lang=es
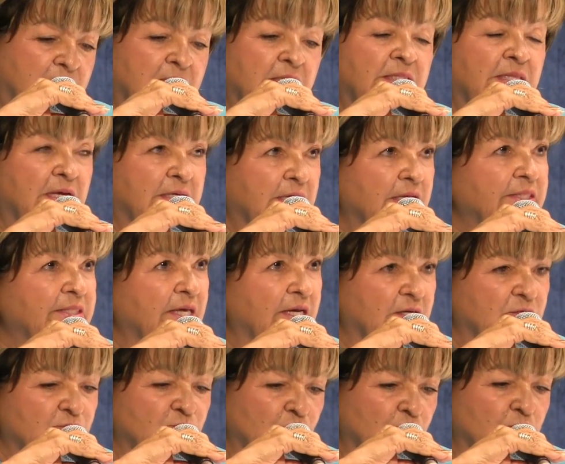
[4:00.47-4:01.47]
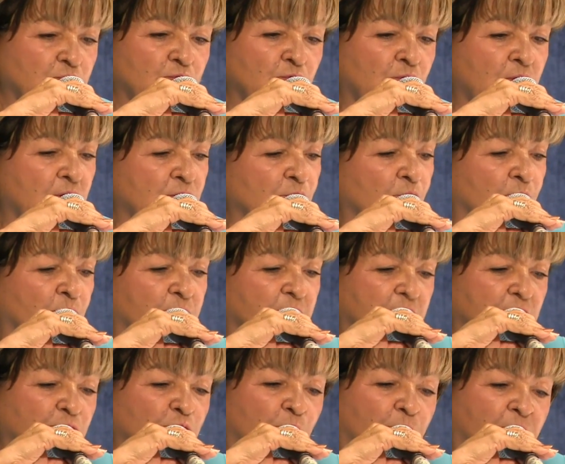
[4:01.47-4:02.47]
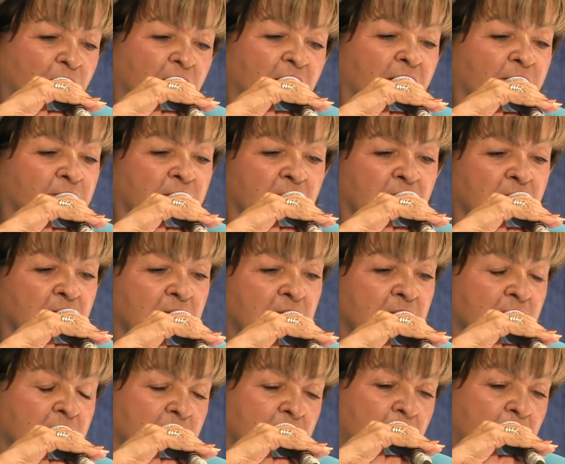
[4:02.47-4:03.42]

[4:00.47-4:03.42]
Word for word: Desde aquí te exhorto a cumplir tu palabra